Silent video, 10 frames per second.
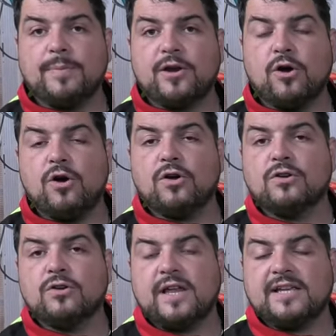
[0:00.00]
però
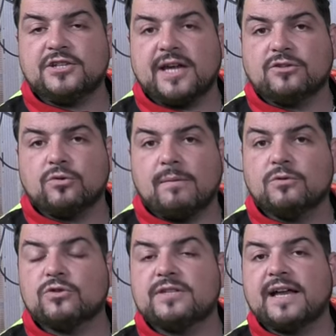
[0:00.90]
non è certo una
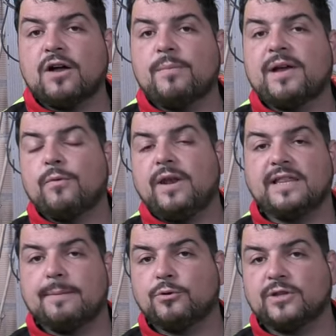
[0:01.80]
motosega come quelle
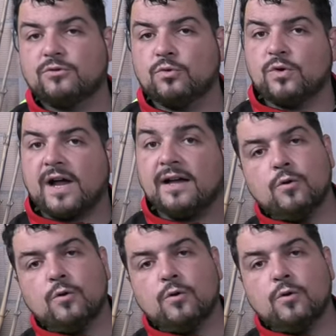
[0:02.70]
da potatura